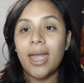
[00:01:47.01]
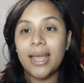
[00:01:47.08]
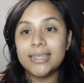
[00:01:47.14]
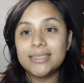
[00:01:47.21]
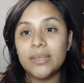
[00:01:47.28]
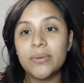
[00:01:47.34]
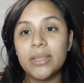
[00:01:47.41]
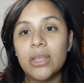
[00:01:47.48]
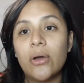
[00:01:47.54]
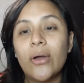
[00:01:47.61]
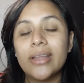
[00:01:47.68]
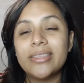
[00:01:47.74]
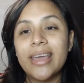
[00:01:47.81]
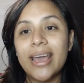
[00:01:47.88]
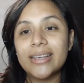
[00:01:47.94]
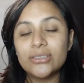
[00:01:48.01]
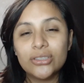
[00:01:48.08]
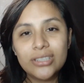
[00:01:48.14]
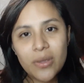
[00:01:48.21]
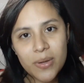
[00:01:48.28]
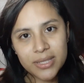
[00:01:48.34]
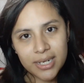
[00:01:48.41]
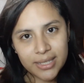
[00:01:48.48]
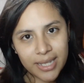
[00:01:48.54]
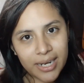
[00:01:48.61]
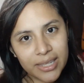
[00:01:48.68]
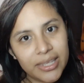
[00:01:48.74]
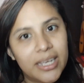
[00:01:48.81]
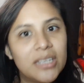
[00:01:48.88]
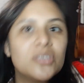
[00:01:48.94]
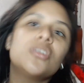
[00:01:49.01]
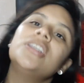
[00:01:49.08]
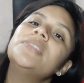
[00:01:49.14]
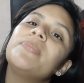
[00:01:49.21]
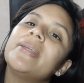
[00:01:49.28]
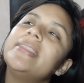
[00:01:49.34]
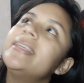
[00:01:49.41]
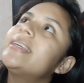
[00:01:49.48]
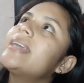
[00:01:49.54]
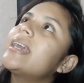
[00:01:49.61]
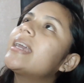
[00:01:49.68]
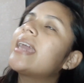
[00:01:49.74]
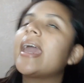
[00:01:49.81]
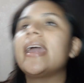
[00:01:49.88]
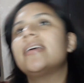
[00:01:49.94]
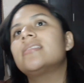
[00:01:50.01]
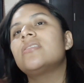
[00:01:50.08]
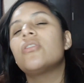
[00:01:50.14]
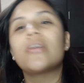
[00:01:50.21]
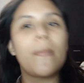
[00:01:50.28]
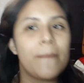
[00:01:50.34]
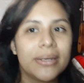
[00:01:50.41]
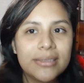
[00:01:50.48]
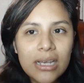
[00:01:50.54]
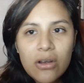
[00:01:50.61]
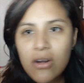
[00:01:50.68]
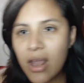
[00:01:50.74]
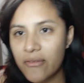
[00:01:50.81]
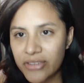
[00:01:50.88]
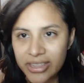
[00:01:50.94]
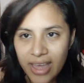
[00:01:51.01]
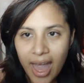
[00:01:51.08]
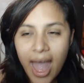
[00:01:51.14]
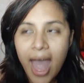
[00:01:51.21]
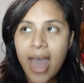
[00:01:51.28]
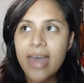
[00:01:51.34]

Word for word: Este video de eso se va a tratar, de que yo les platique qué es lo que pasa con la vida